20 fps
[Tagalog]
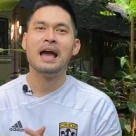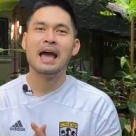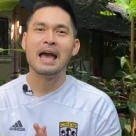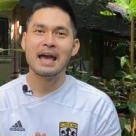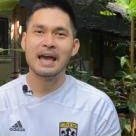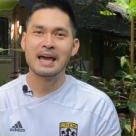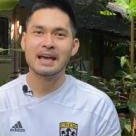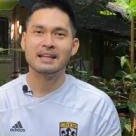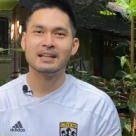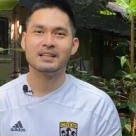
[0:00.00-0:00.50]

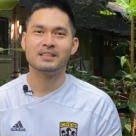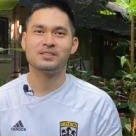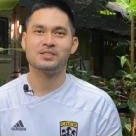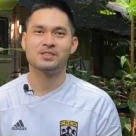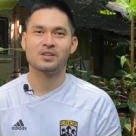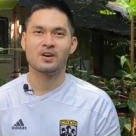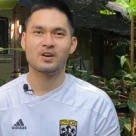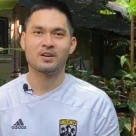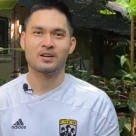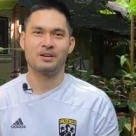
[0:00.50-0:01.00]
and let's
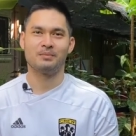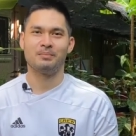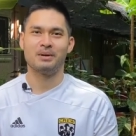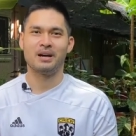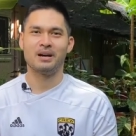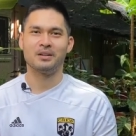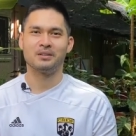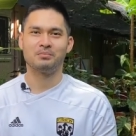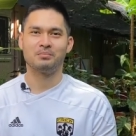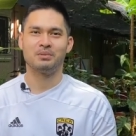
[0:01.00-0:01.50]
talk
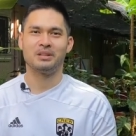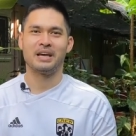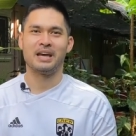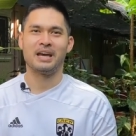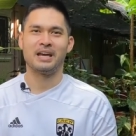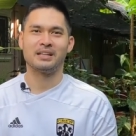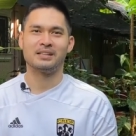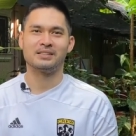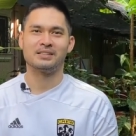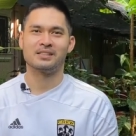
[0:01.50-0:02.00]
about
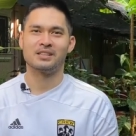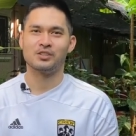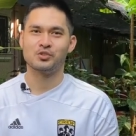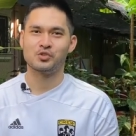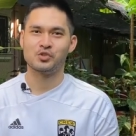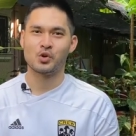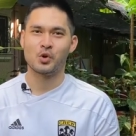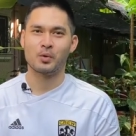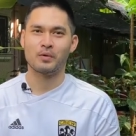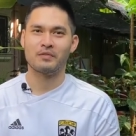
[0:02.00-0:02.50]
plants.
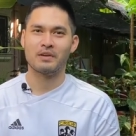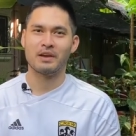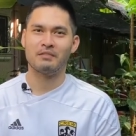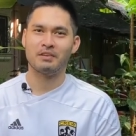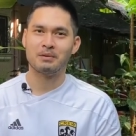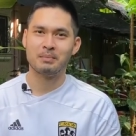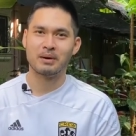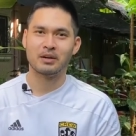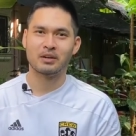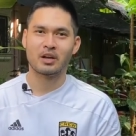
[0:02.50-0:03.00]
So if
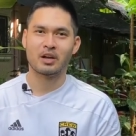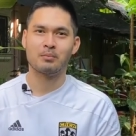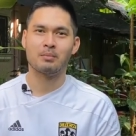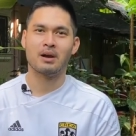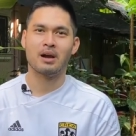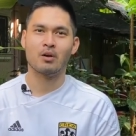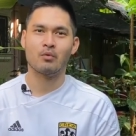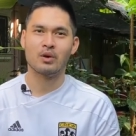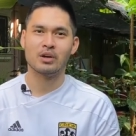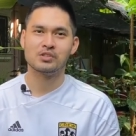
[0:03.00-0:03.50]
ever meron kayong
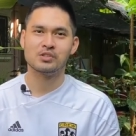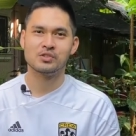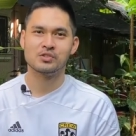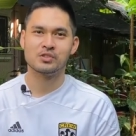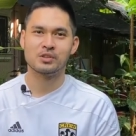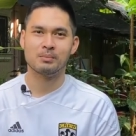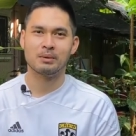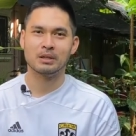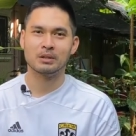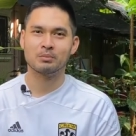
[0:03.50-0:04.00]
mga questions about